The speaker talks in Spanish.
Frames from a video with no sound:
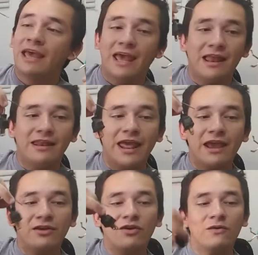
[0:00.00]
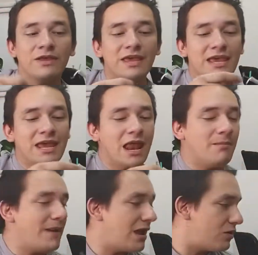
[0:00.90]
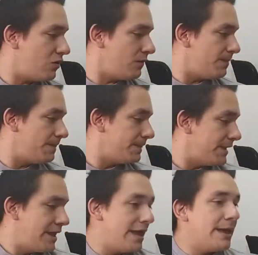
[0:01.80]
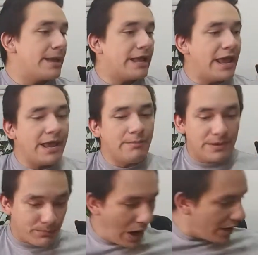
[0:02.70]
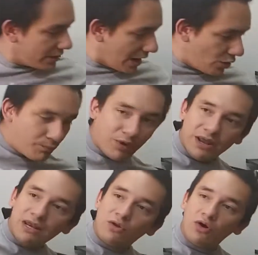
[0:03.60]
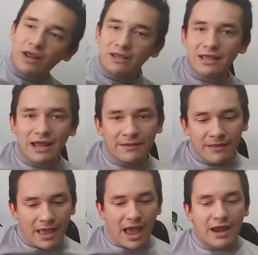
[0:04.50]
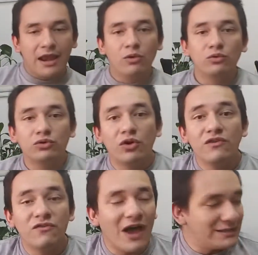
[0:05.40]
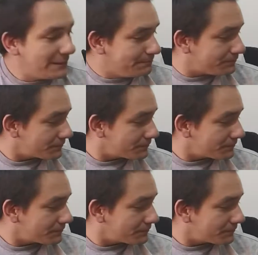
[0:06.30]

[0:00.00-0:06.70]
El negro y el blanco, que ya lo pueden conectar a neutro y fase,